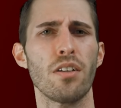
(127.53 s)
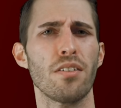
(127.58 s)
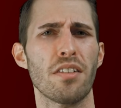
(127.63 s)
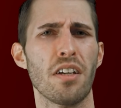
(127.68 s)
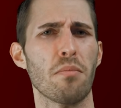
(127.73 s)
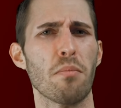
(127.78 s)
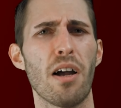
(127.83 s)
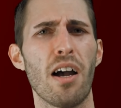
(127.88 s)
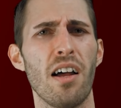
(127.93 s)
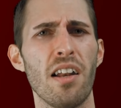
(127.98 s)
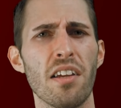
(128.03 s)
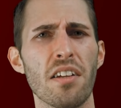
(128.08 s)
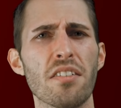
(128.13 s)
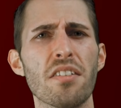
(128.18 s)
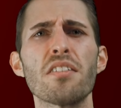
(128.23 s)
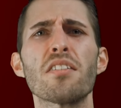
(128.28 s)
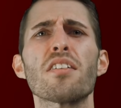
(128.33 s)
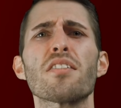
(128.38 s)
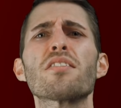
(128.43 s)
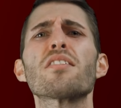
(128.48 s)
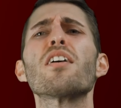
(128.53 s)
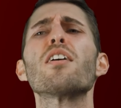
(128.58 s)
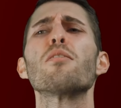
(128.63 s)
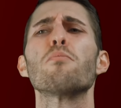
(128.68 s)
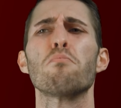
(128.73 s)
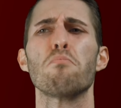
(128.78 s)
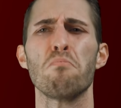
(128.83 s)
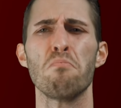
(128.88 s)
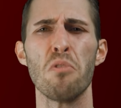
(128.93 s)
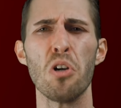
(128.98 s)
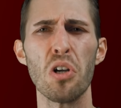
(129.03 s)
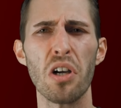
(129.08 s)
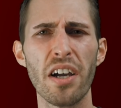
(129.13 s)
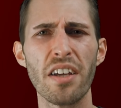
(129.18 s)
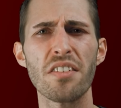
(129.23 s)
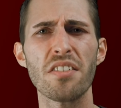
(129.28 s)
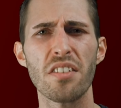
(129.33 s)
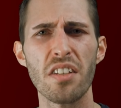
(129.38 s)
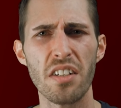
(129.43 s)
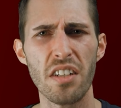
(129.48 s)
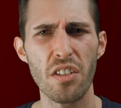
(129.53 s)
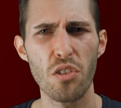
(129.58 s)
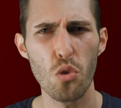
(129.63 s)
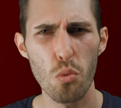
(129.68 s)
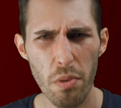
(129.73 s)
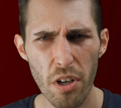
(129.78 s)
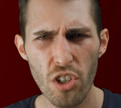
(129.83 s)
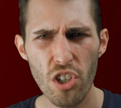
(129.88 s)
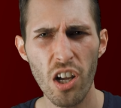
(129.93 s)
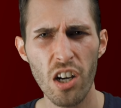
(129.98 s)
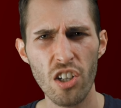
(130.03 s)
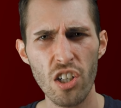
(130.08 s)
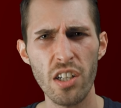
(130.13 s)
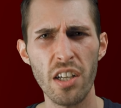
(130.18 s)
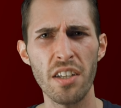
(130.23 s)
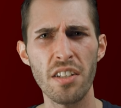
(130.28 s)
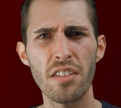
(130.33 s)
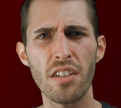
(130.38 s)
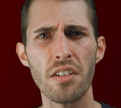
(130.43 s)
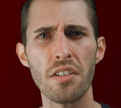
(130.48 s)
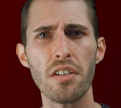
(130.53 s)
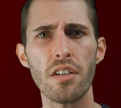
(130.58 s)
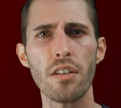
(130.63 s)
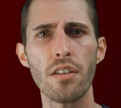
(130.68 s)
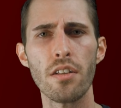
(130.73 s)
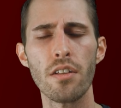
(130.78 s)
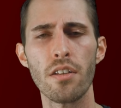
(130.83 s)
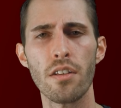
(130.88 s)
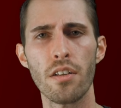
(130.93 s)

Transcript: Sag mal, Alex, sind das da Müllreste der Supercharger dahinter dir?